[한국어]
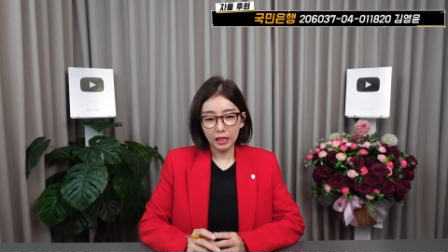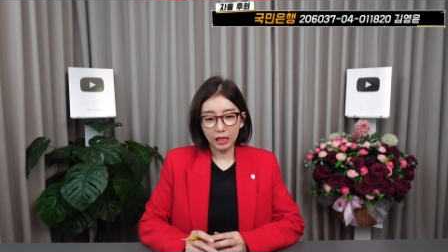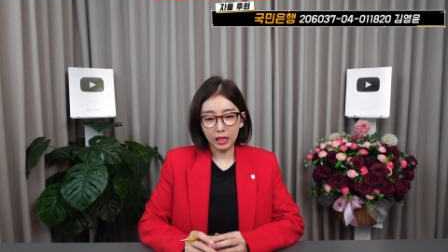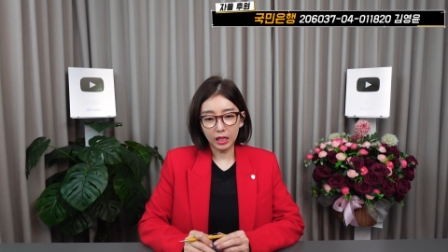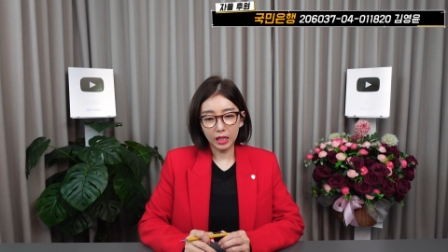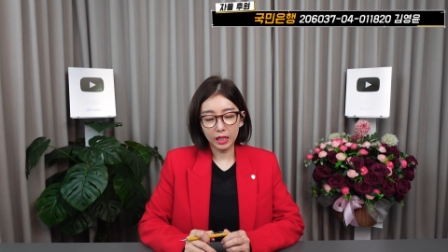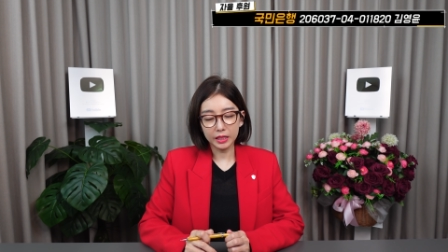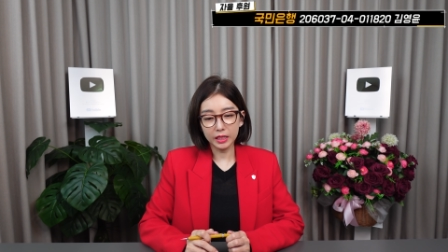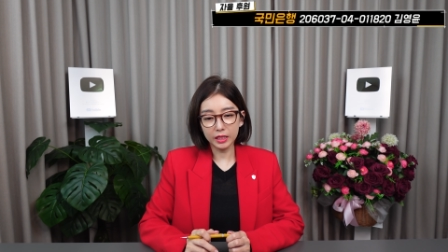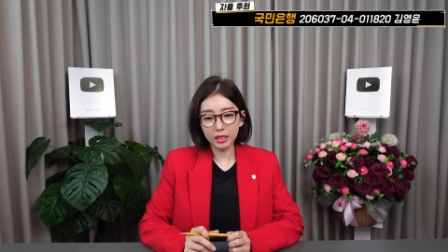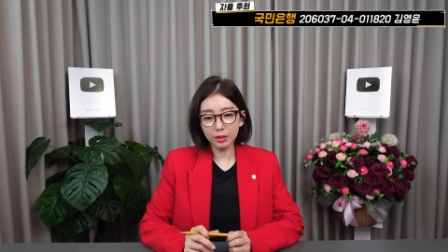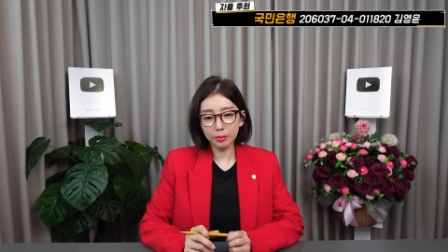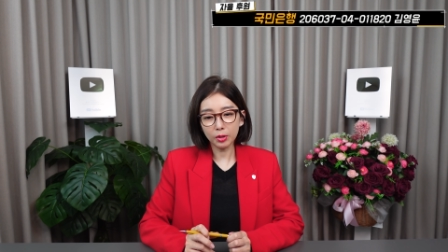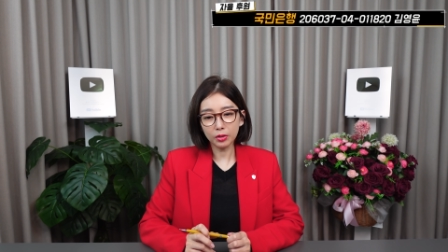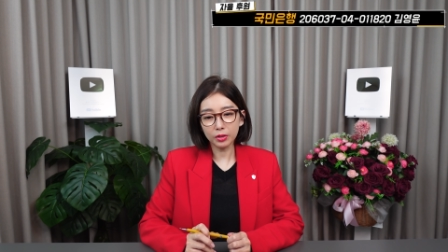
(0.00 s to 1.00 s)
어,
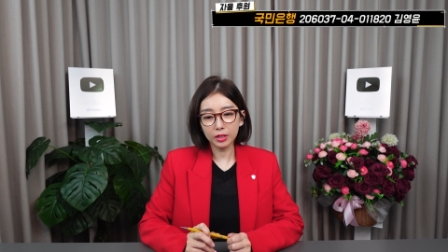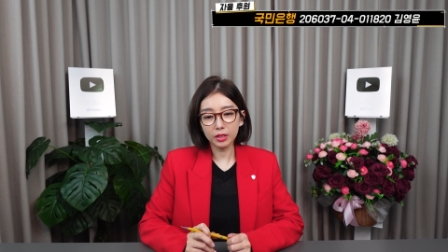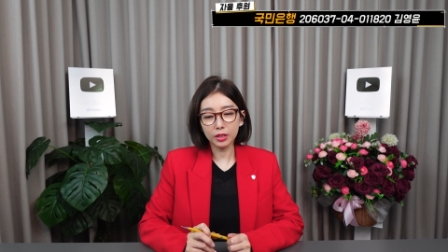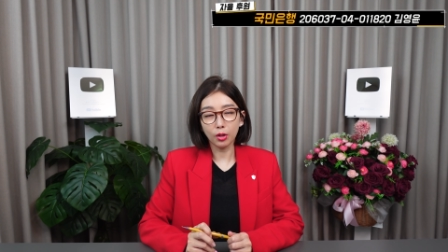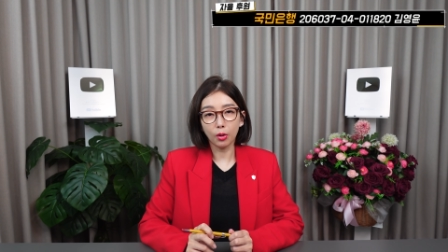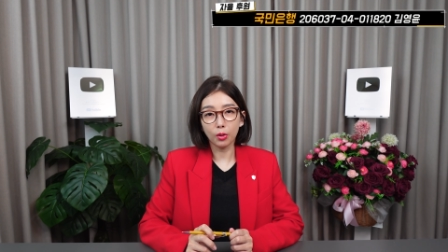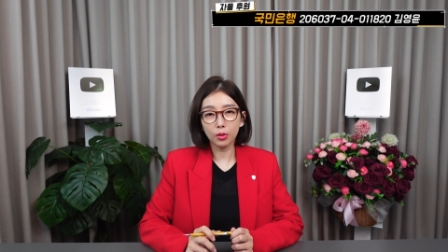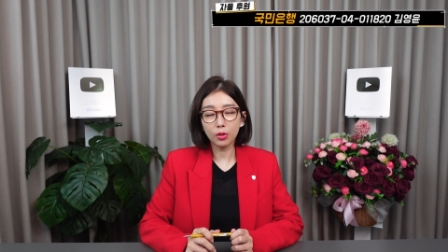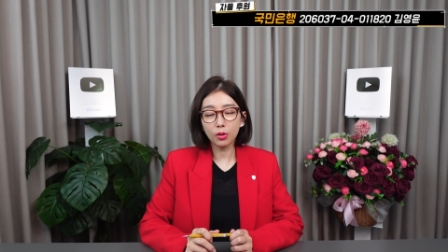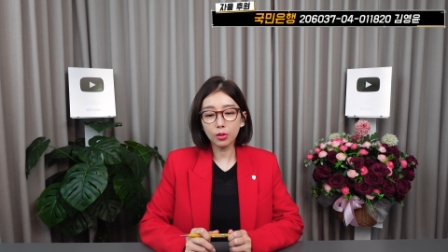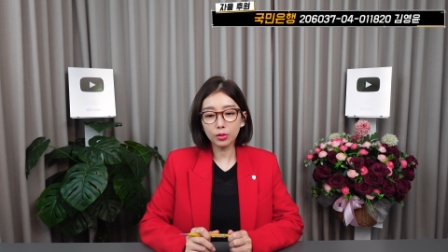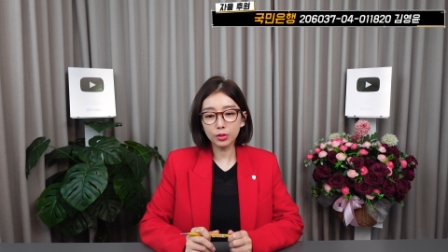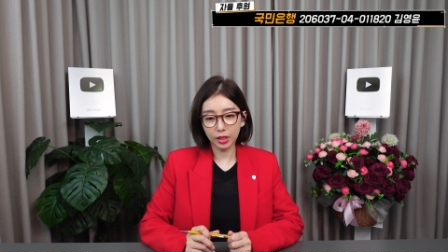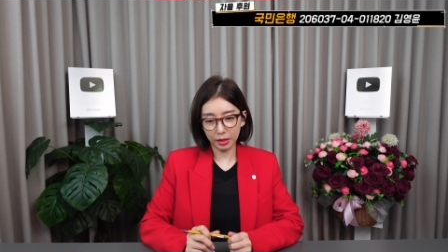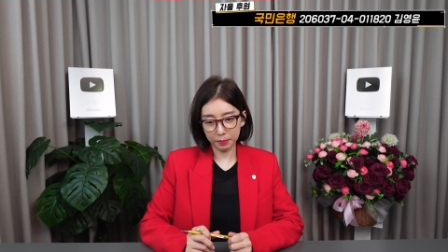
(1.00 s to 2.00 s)
이재명이
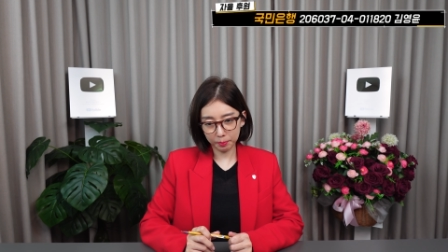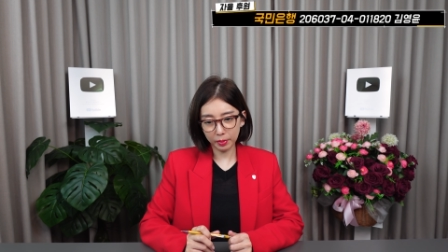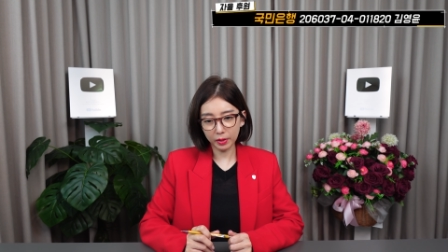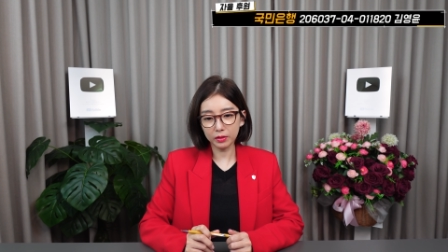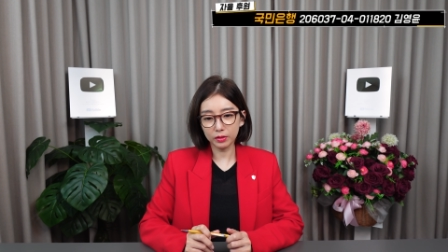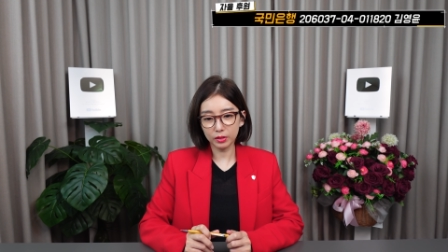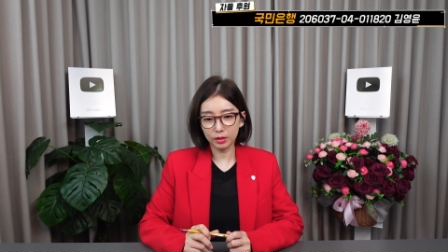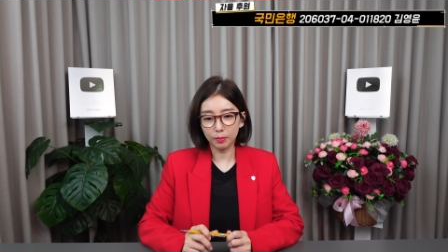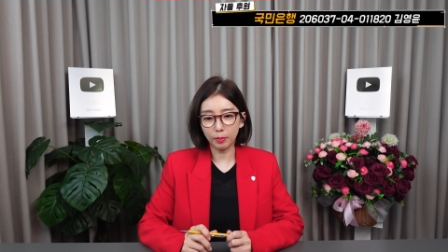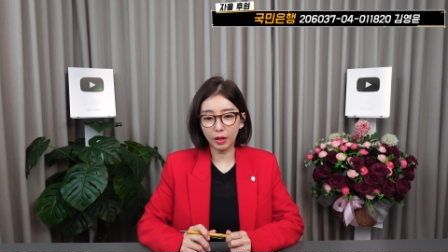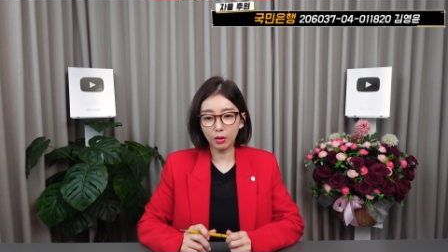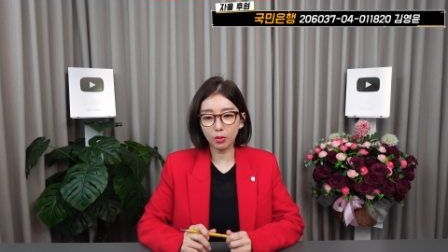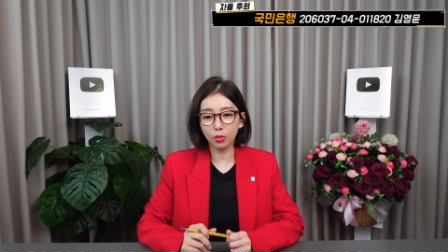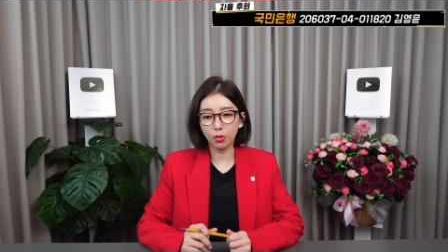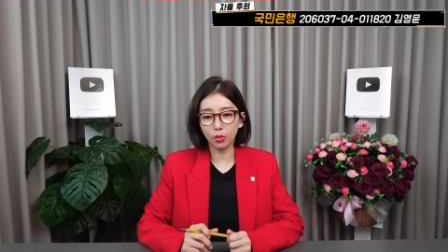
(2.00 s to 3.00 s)
여러 재판을
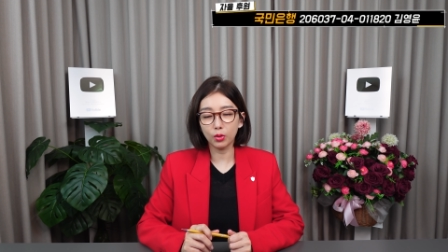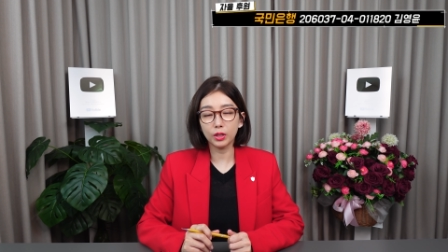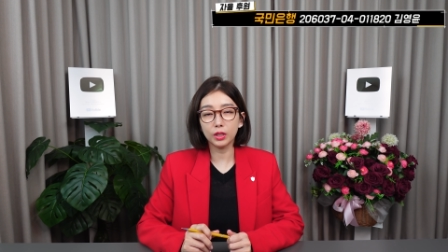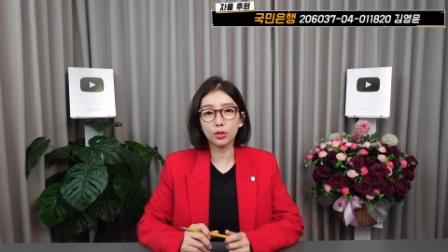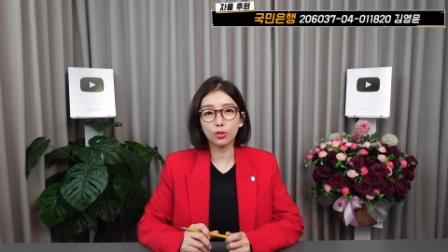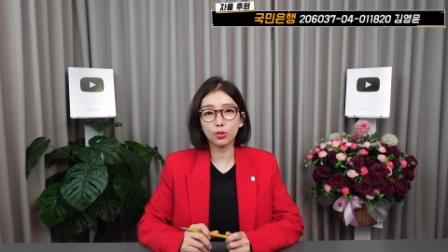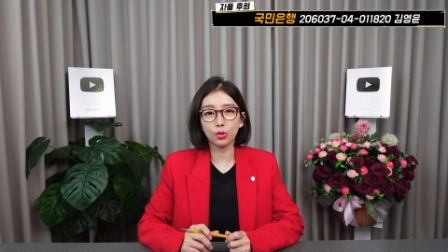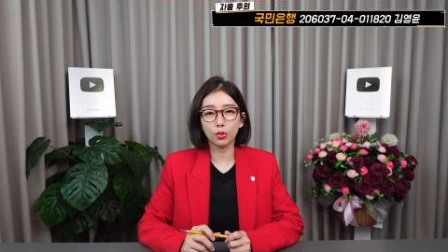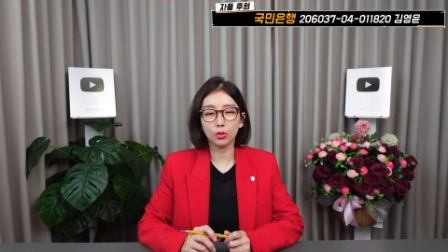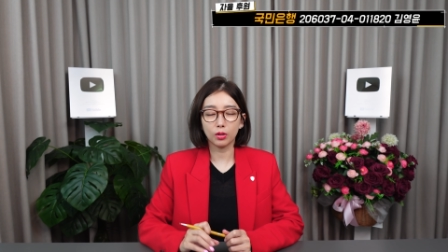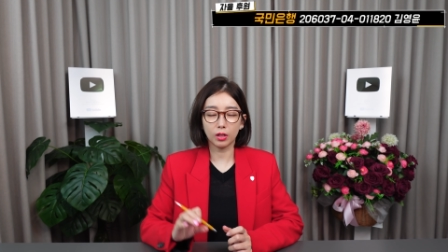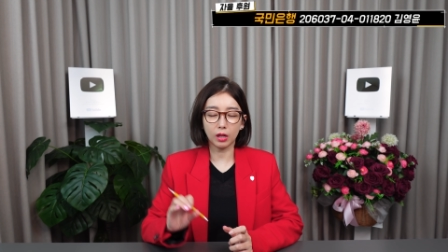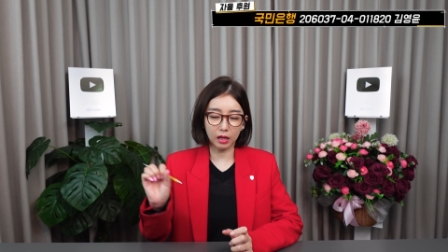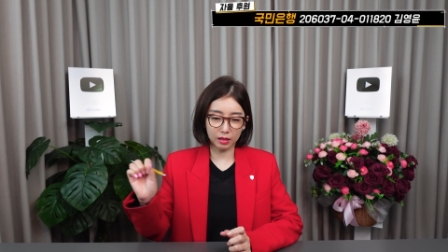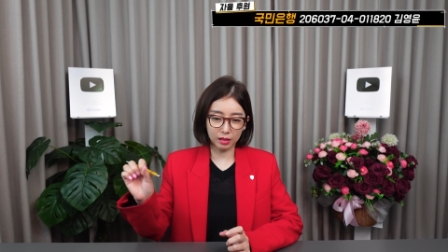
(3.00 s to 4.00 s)
받고 있죠.
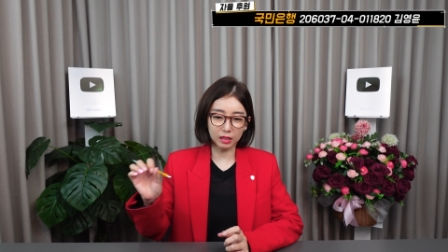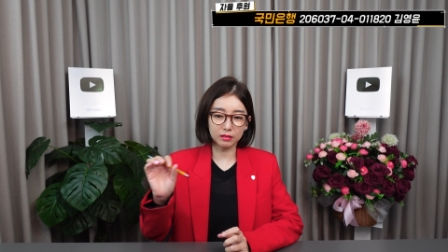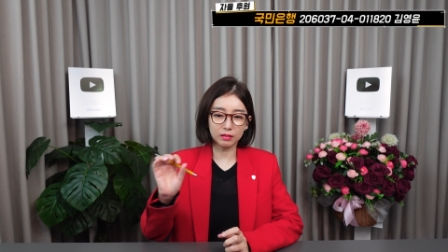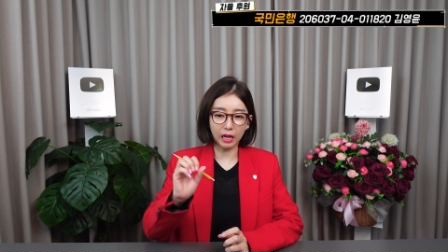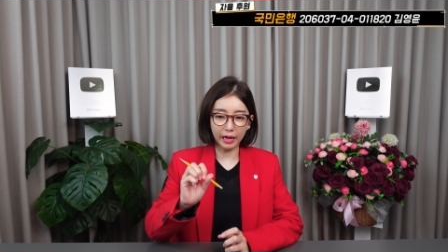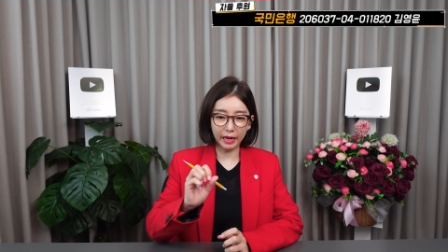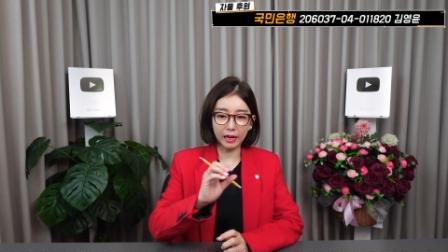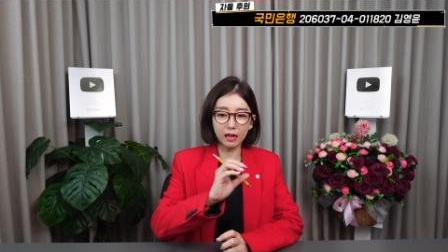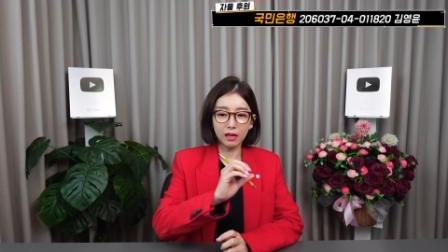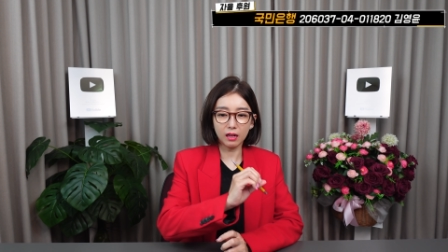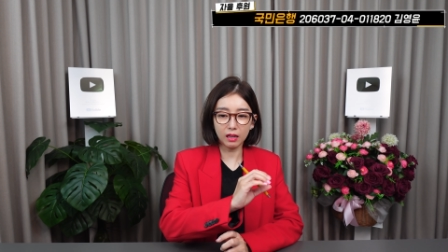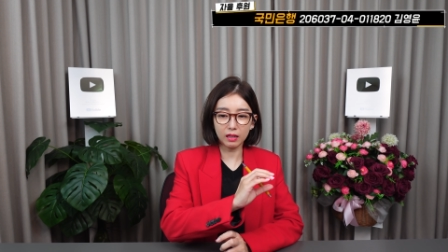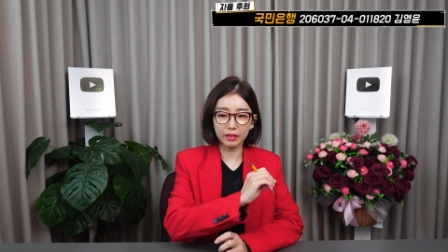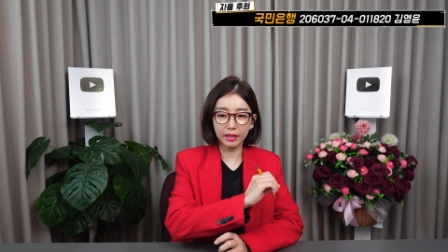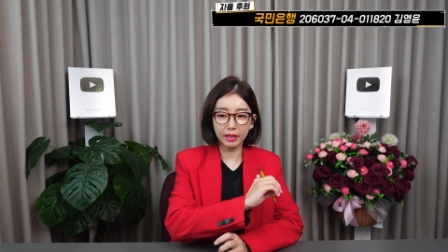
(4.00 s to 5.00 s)
각각
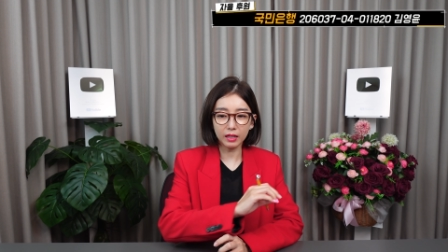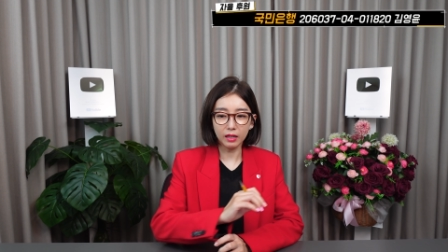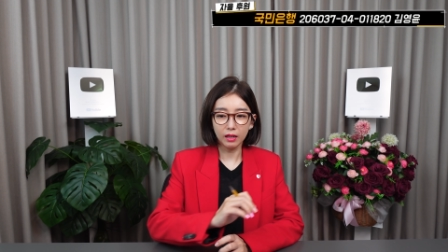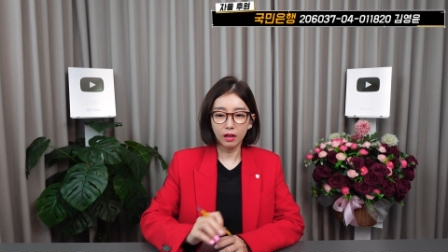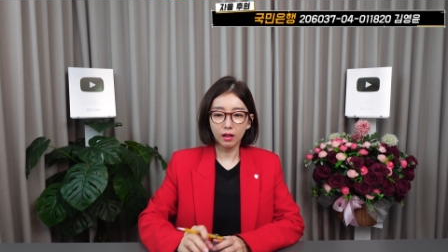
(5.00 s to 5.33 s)
다양하게.